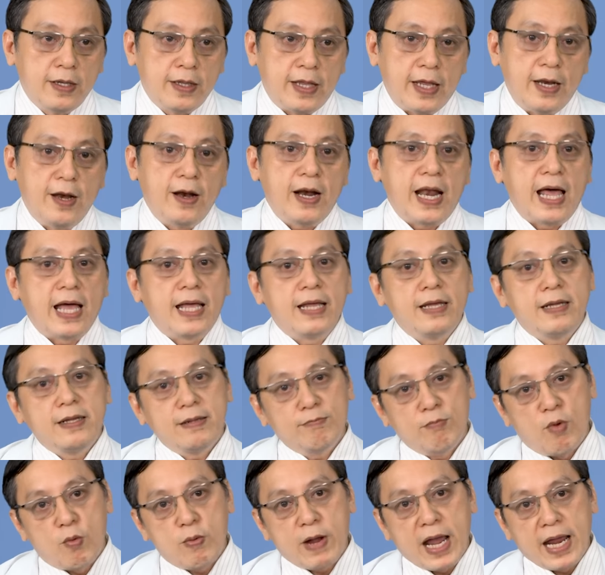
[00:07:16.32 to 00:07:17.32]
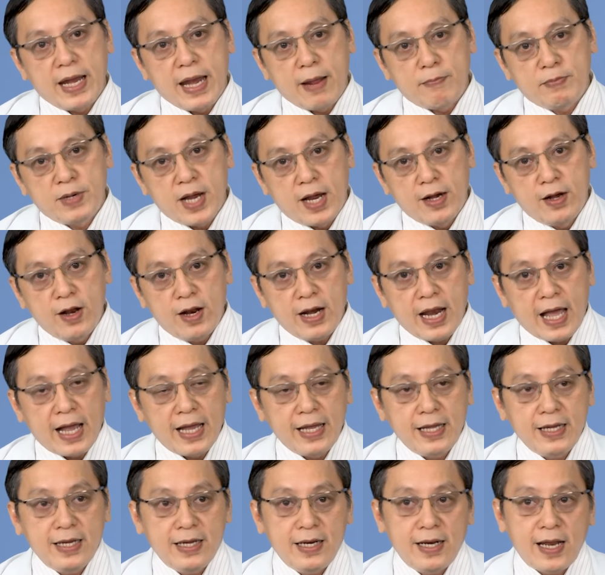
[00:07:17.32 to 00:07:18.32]
thì nó lại một ngày đẹp trời nó
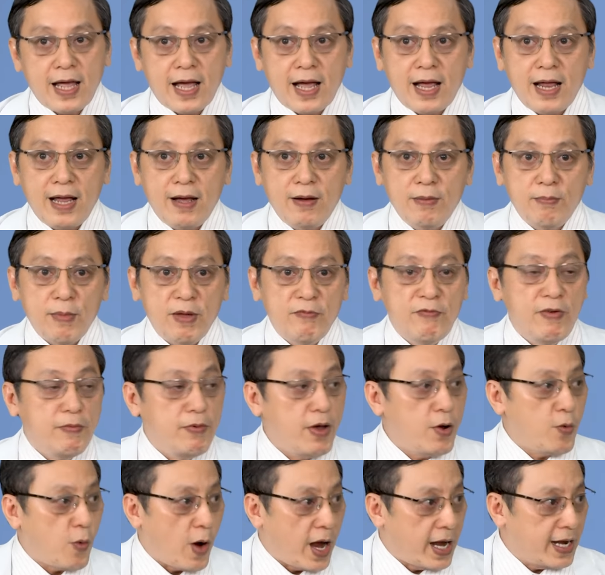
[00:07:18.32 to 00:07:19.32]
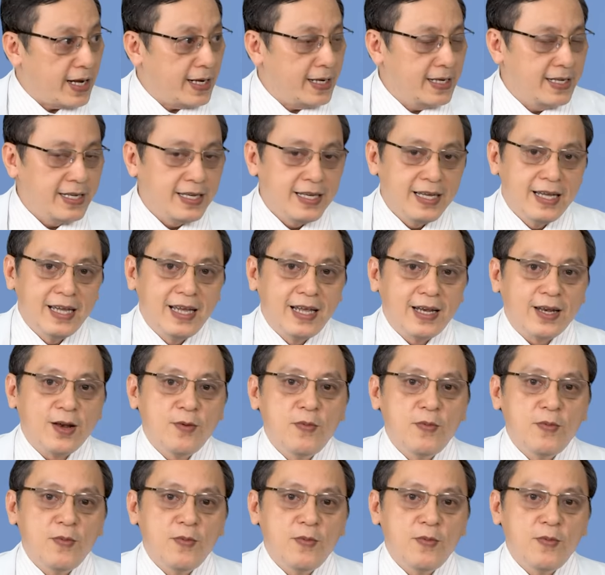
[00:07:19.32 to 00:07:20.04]
lại là bị viêm phế quản dạ.